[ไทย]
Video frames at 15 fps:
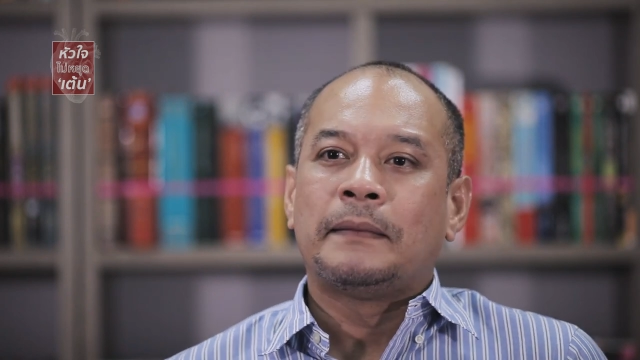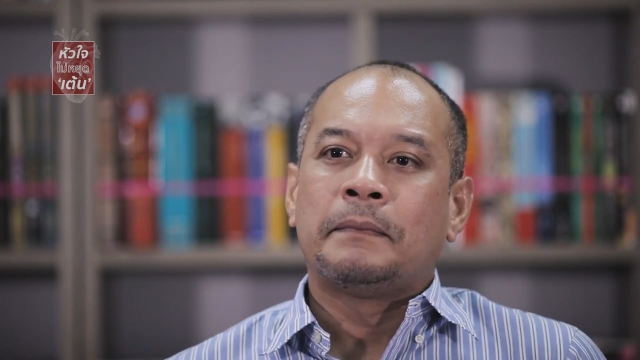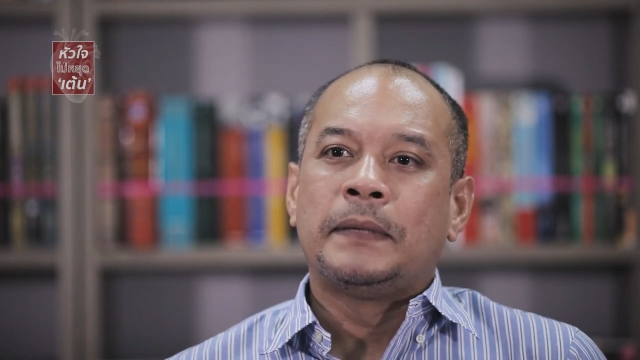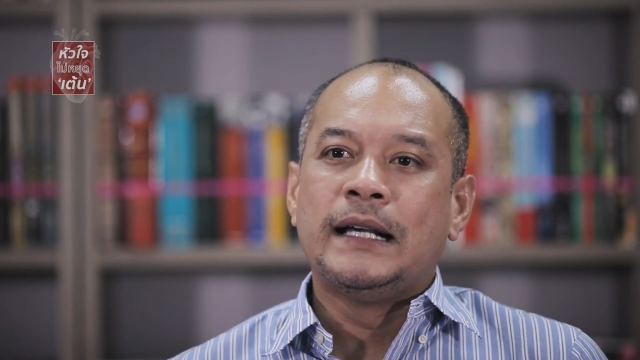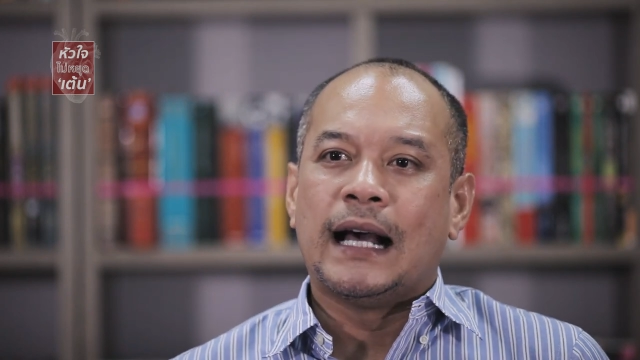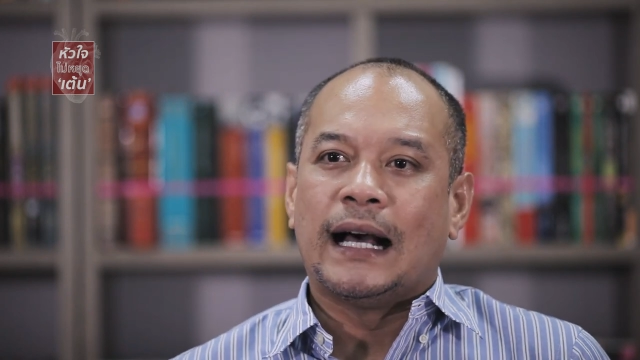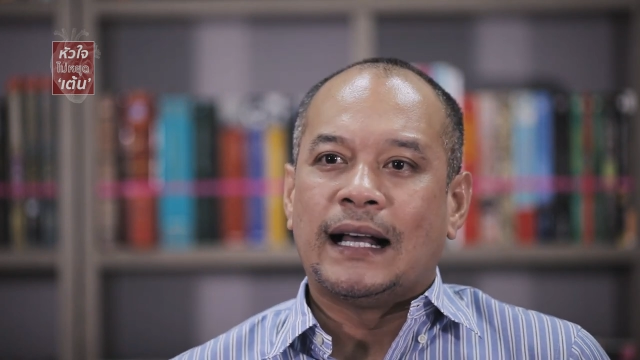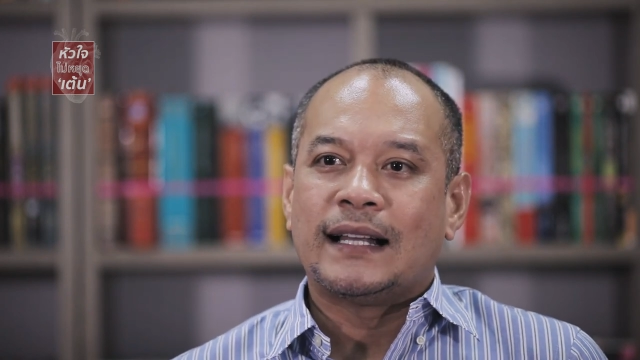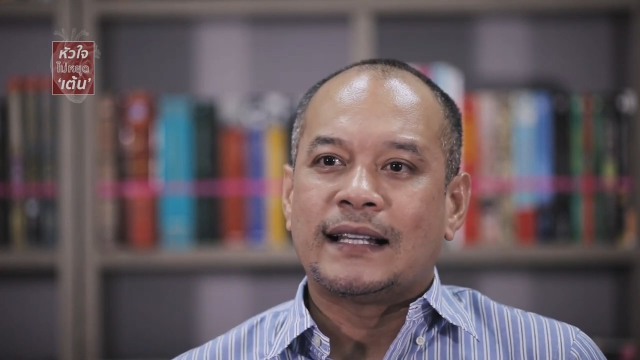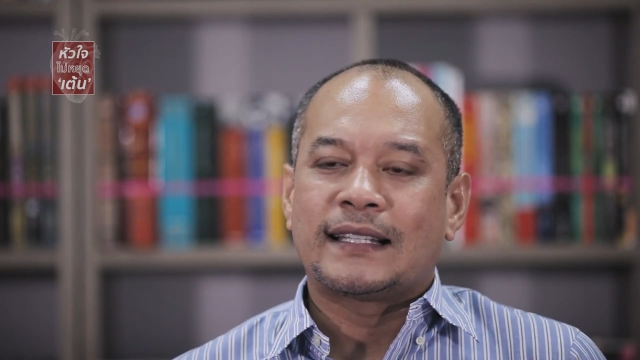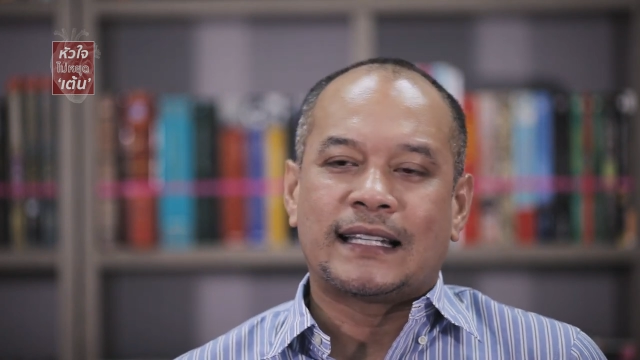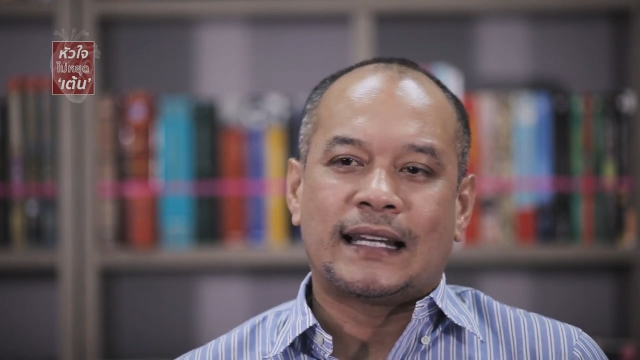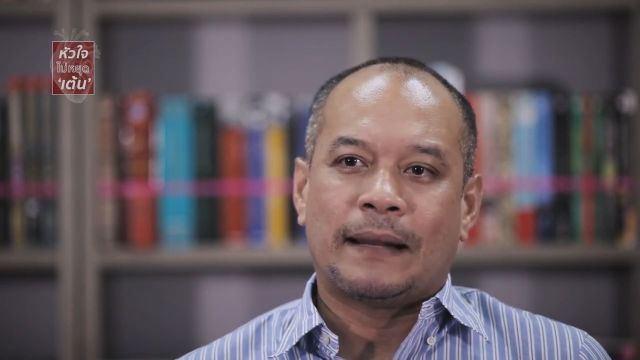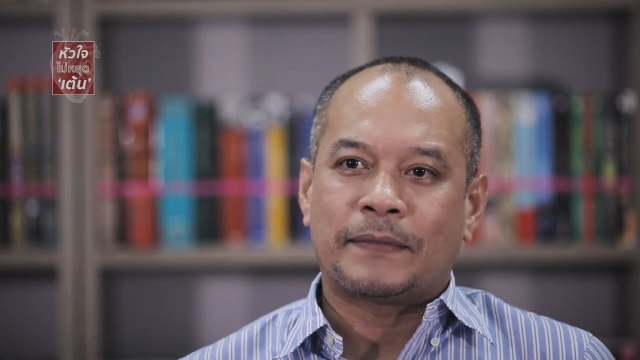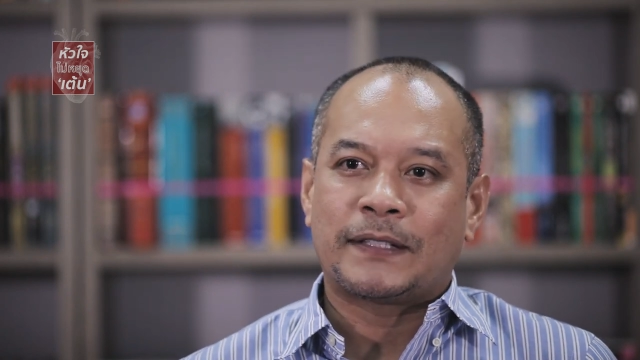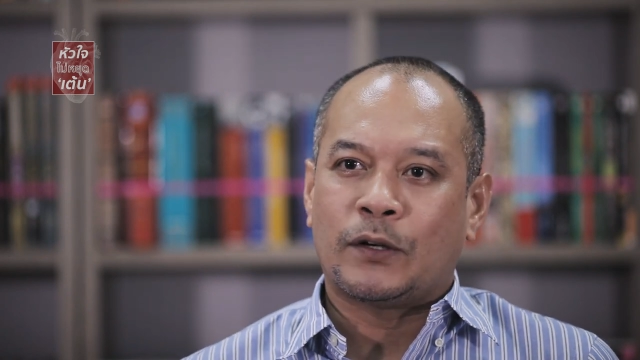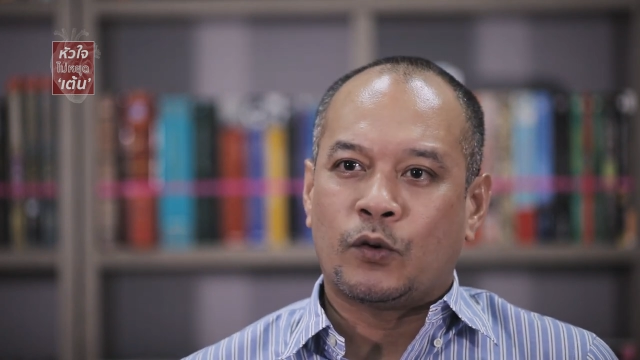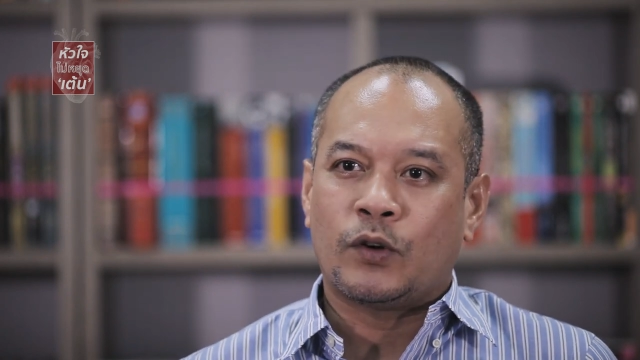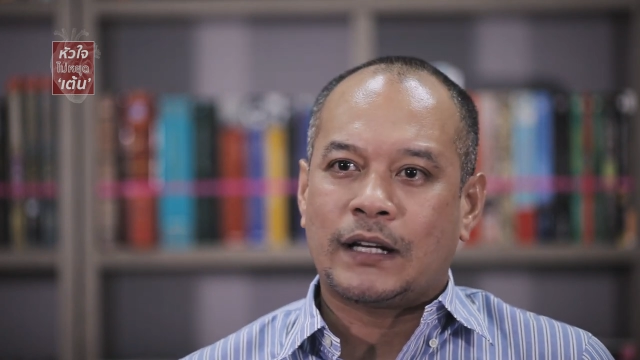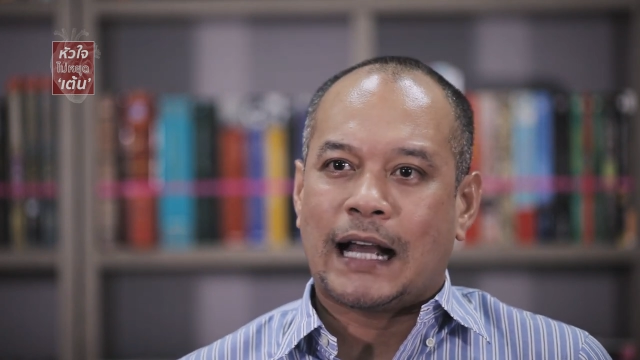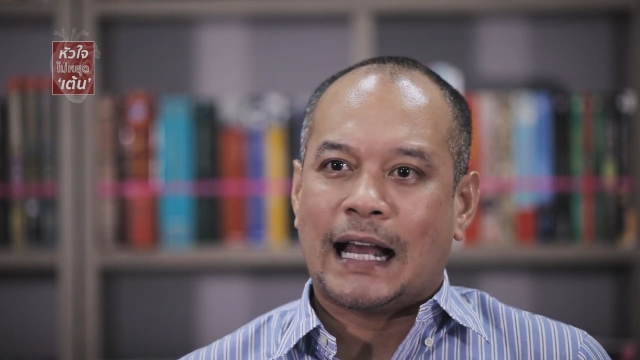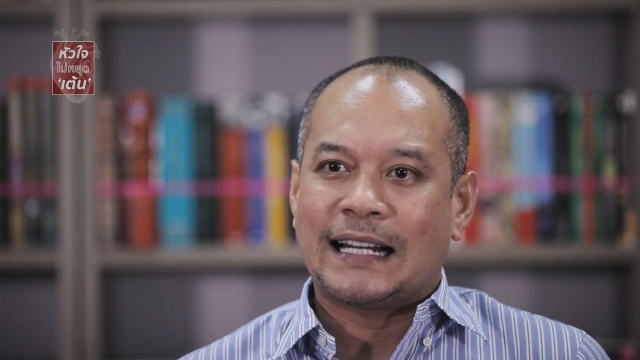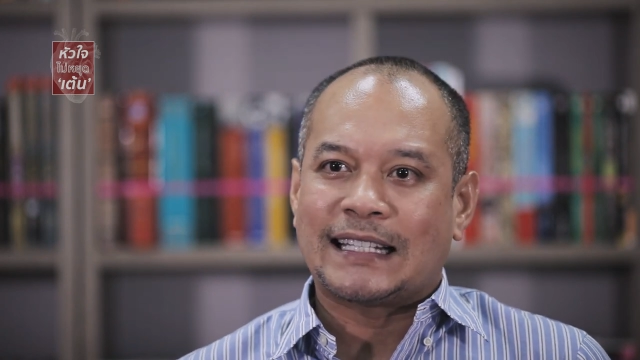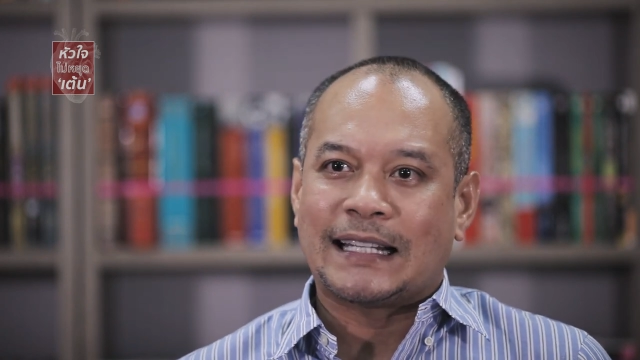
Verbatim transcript: เพื่อสนับสนุนการ